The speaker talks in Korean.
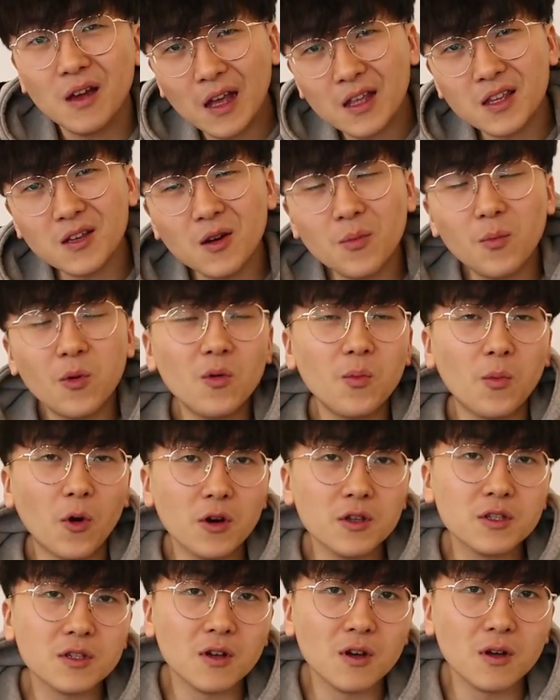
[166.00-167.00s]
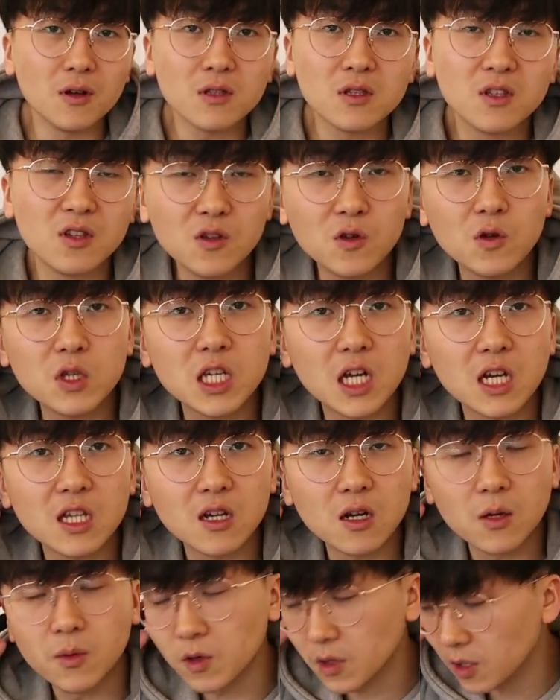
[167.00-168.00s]
아니 이거 뭐 벌써 등교
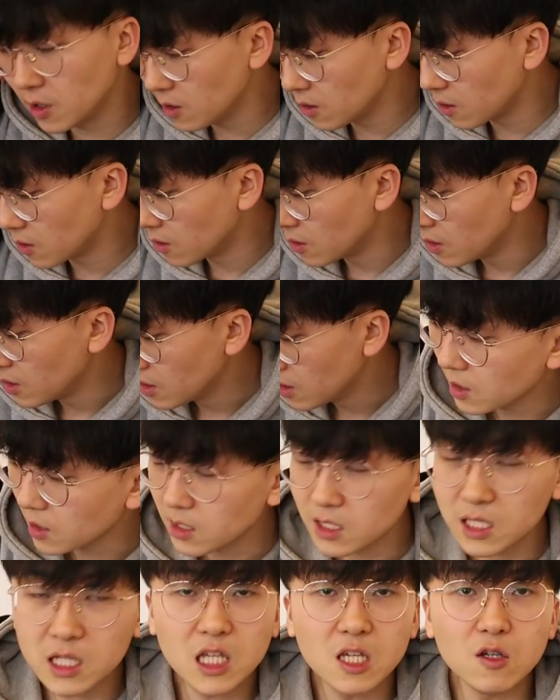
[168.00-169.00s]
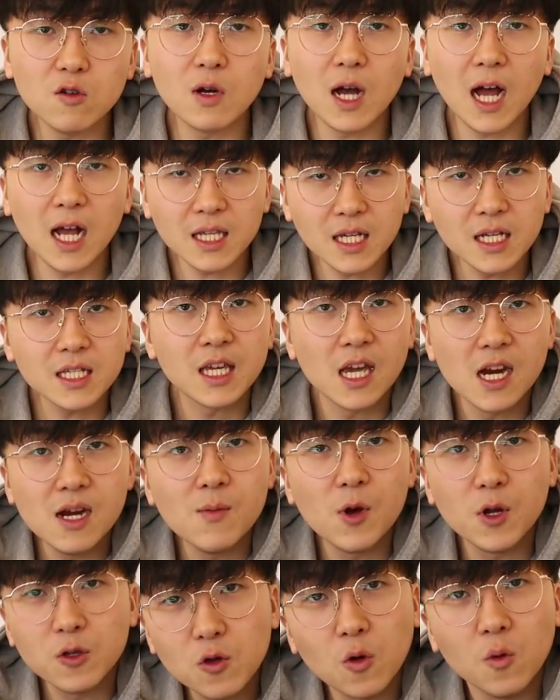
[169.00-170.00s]
시간인가 보네요 이 친구가 항상 제일
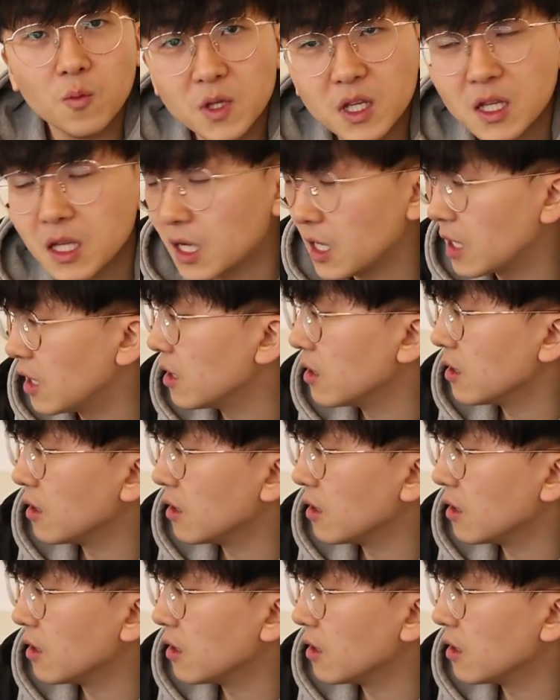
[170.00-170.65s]
먼저 옵니다